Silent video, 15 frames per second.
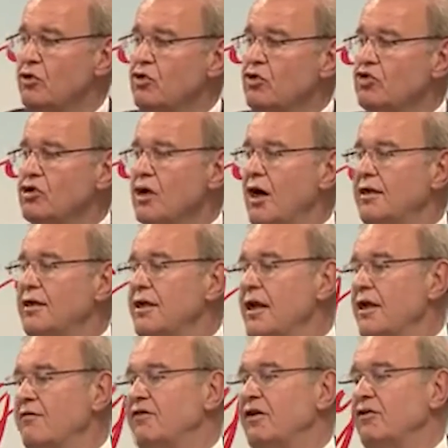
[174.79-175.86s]
3
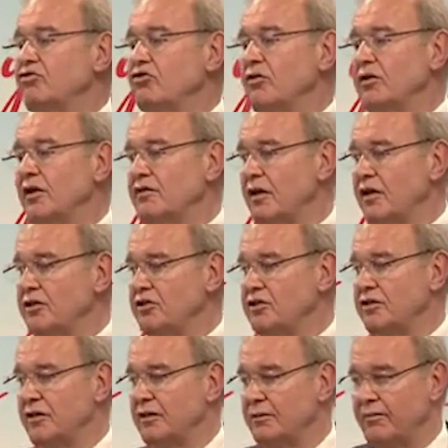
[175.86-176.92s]
haneli enflasyonla
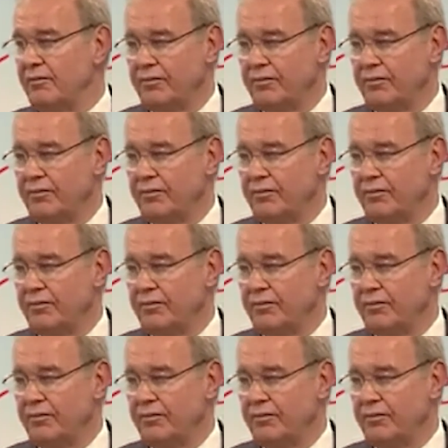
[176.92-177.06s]
tanıştı.